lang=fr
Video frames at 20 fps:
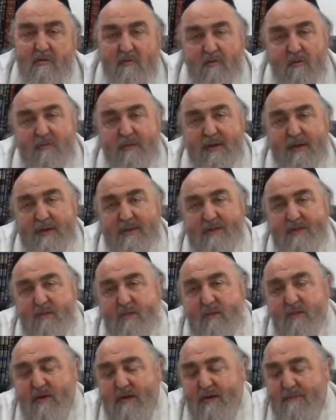Combien
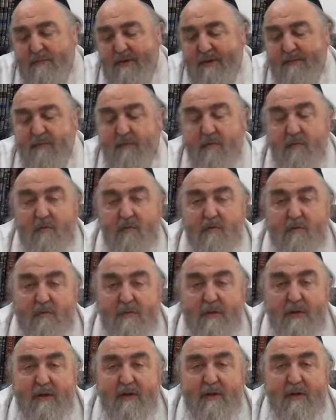seront capables de le
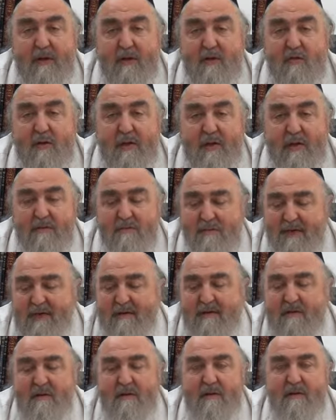comprendre et de
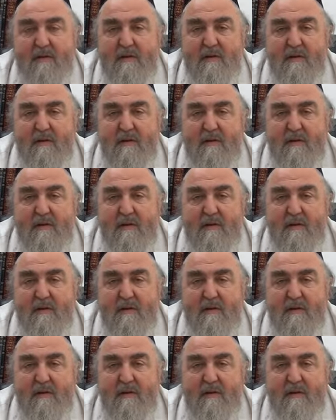l'admettre